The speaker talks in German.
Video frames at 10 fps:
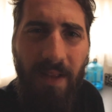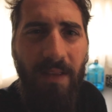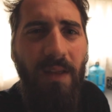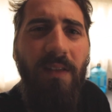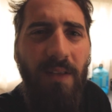
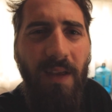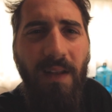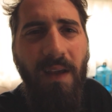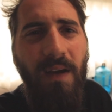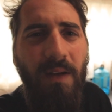Plätze
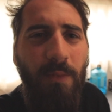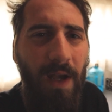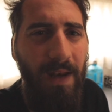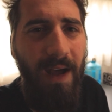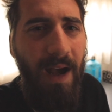gesehen hier an einem
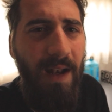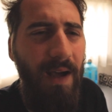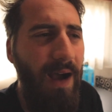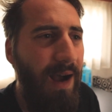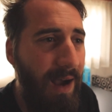
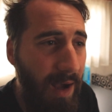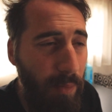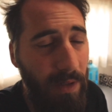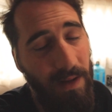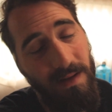Kanal,
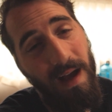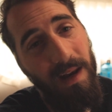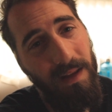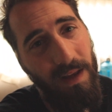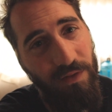aber die sind
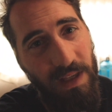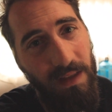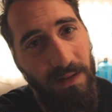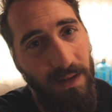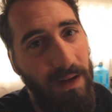alle in der
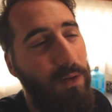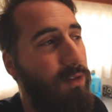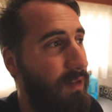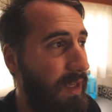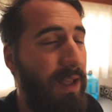Wiese
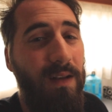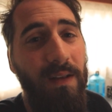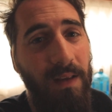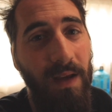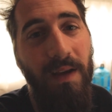und es
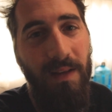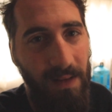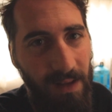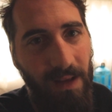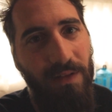regnet.
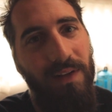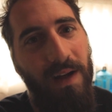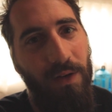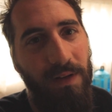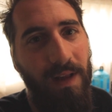Nicht, dass wir
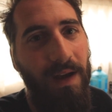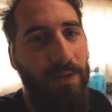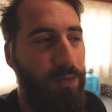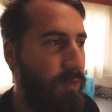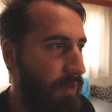da heute
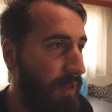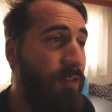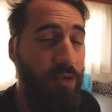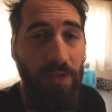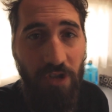Nacht oder
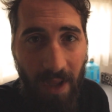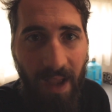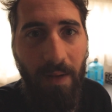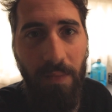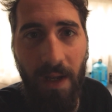jetzt schon
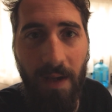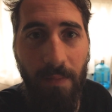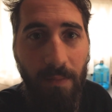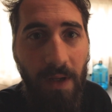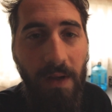stecken
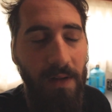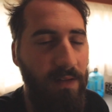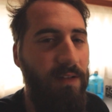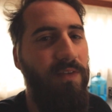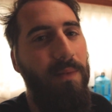bleiben.
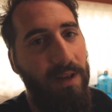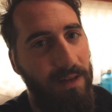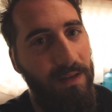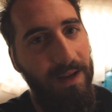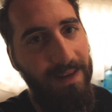Das heißt, wir haben
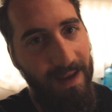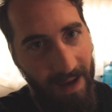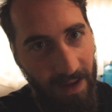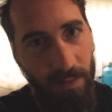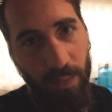jetzt einen
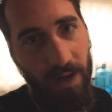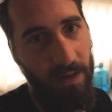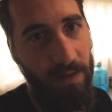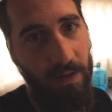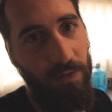geteerten
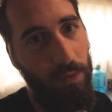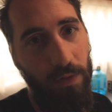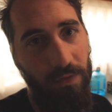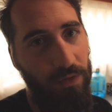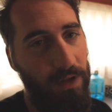Platz
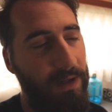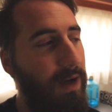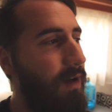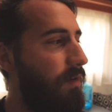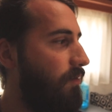gesucht für die
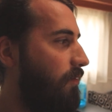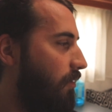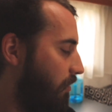Nacht.